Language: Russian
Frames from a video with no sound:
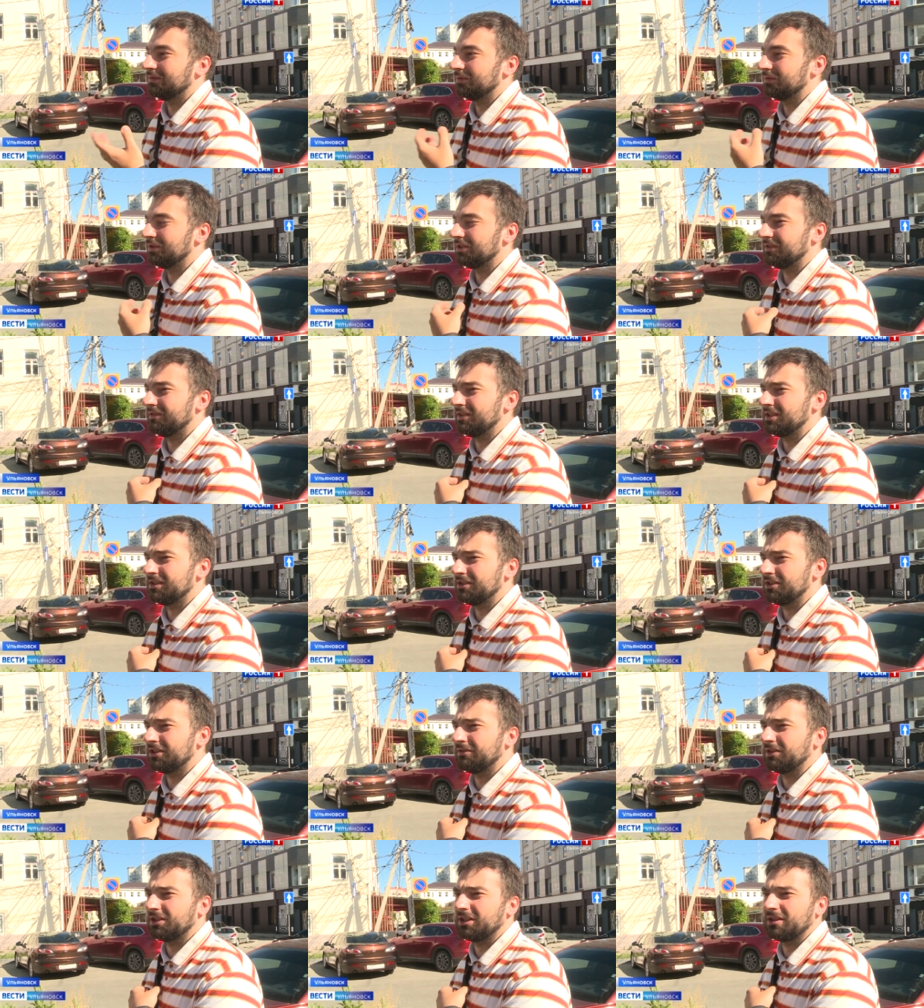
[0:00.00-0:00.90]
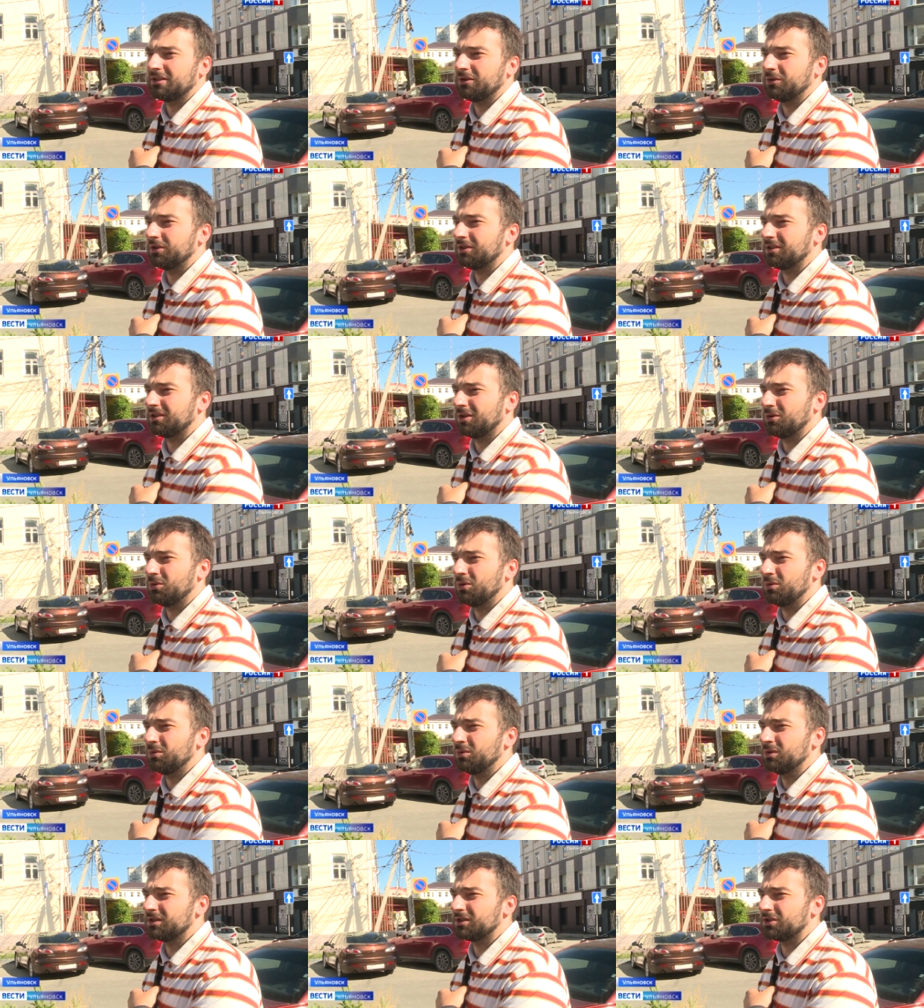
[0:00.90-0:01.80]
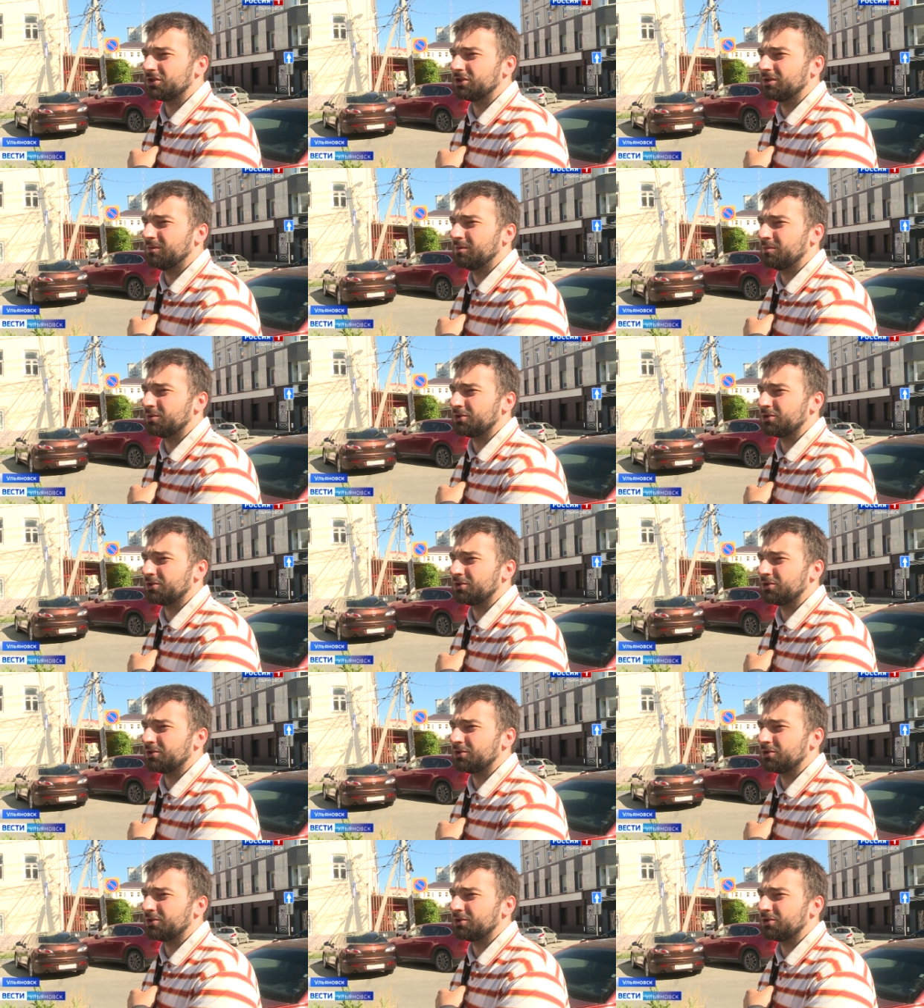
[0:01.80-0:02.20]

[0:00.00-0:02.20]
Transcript: Ну, действительно не хватает какой-то такой улицы, чтобы